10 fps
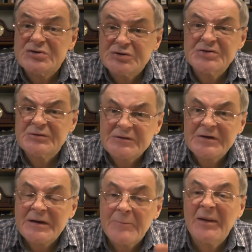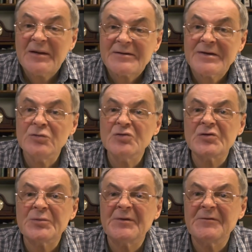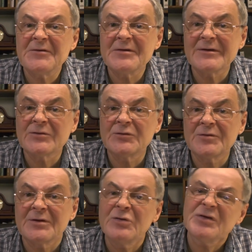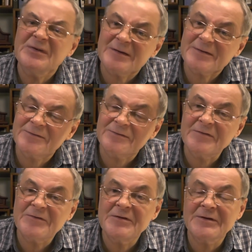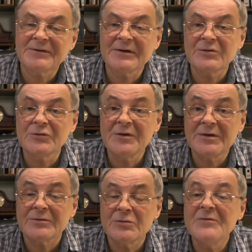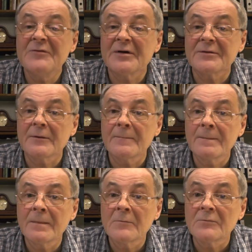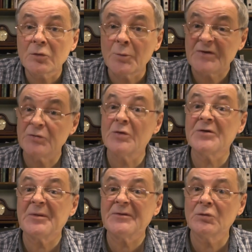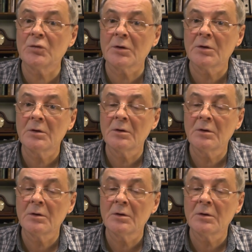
еще это чрезвычайное положение нужно, чтобы Совет Федерации утвердил. Ну, это наш Совет Федерации, конечно, утвердит, но не важно. Все равно процедура есть процедура.